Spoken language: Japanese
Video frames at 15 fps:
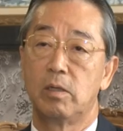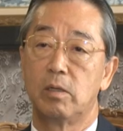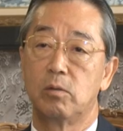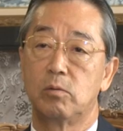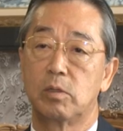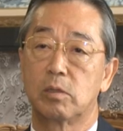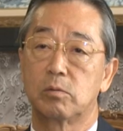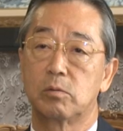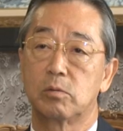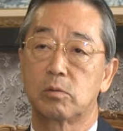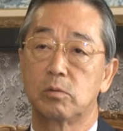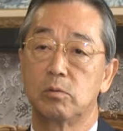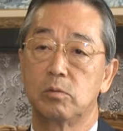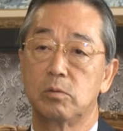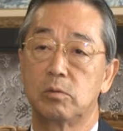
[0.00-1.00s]
本学の
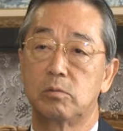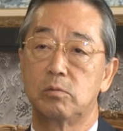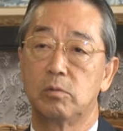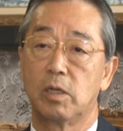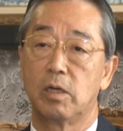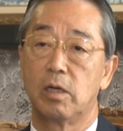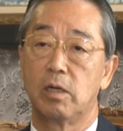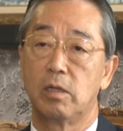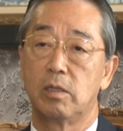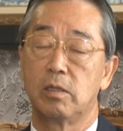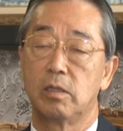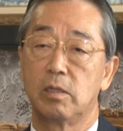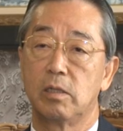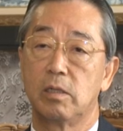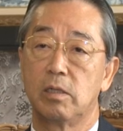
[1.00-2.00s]
教育は
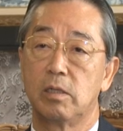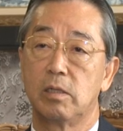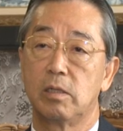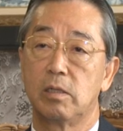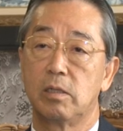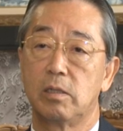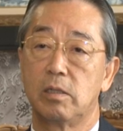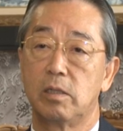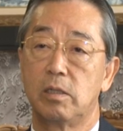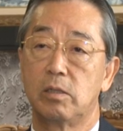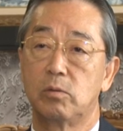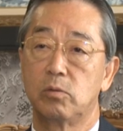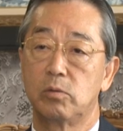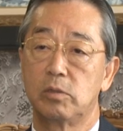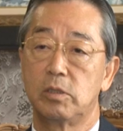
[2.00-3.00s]

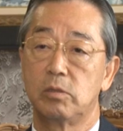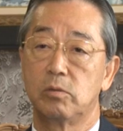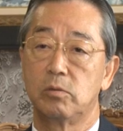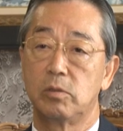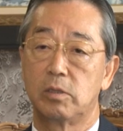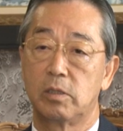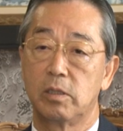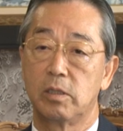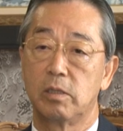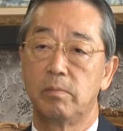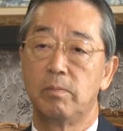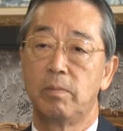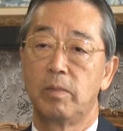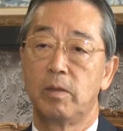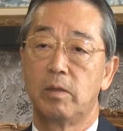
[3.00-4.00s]
英語において
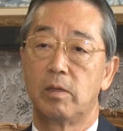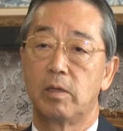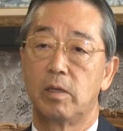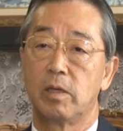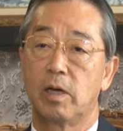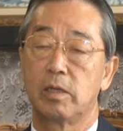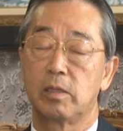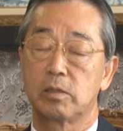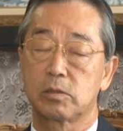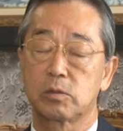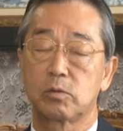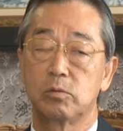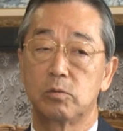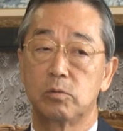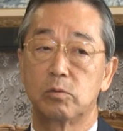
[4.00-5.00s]
話
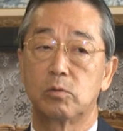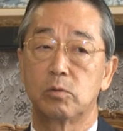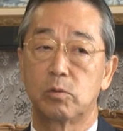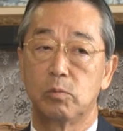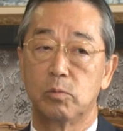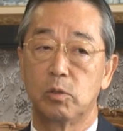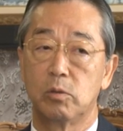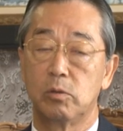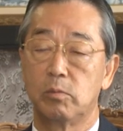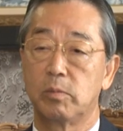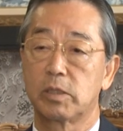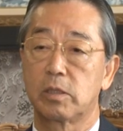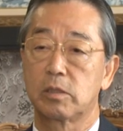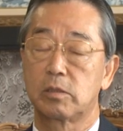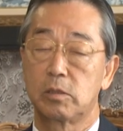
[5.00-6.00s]
すということも
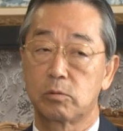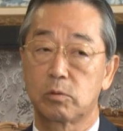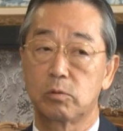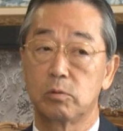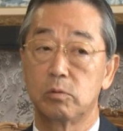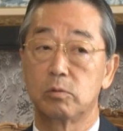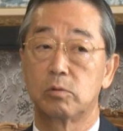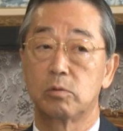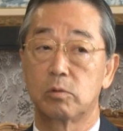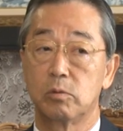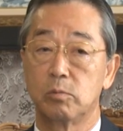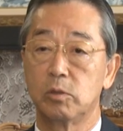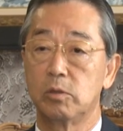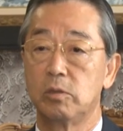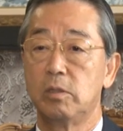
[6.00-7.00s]
また聞くというこ
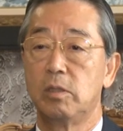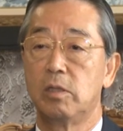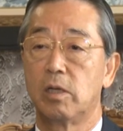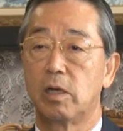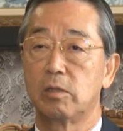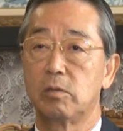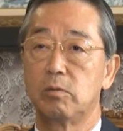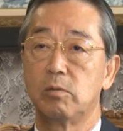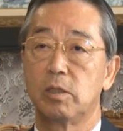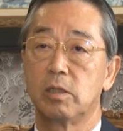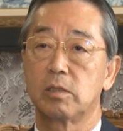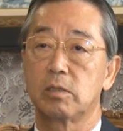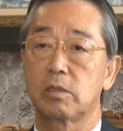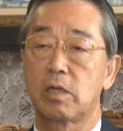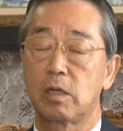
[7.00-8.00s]
ともあるい
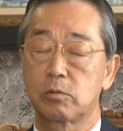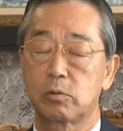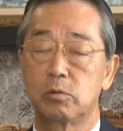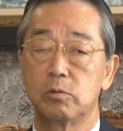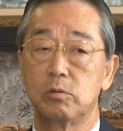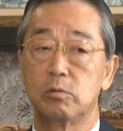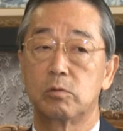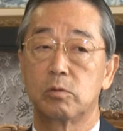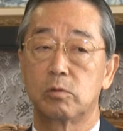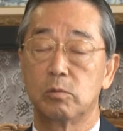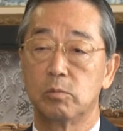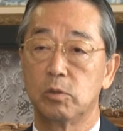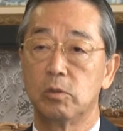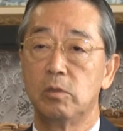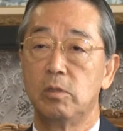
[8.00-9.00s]
は書くというこ
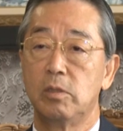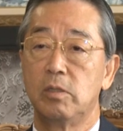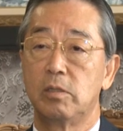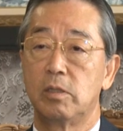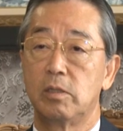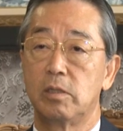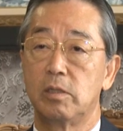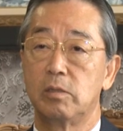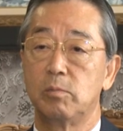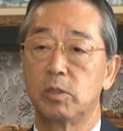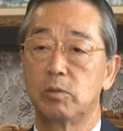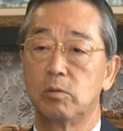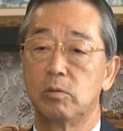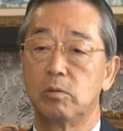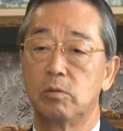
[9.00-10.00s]
とも
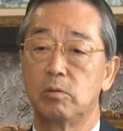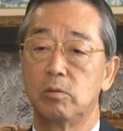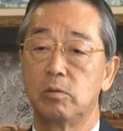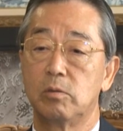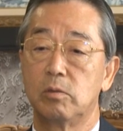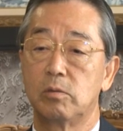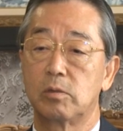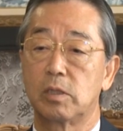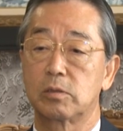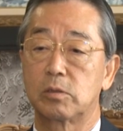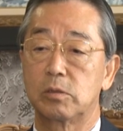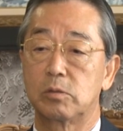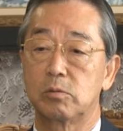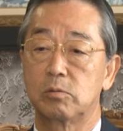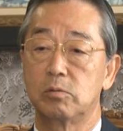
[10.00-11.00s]
今の
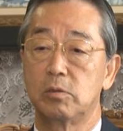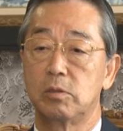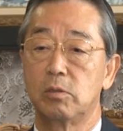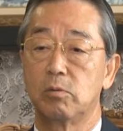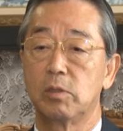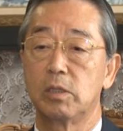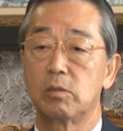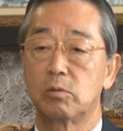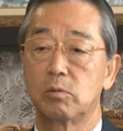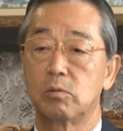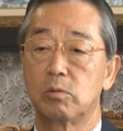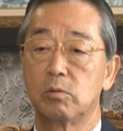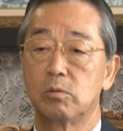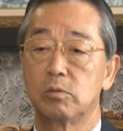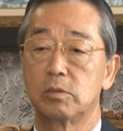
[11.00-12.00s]
学生諸君に弱いと
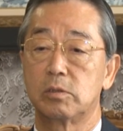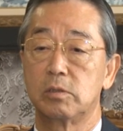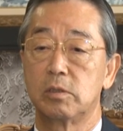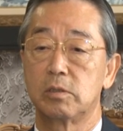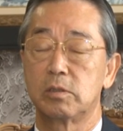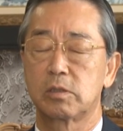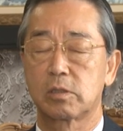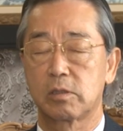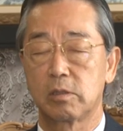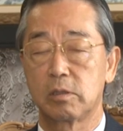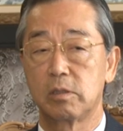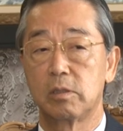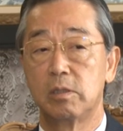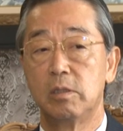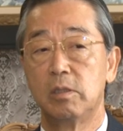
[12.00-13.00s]
ころをですねしっか
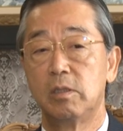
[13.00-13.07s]
り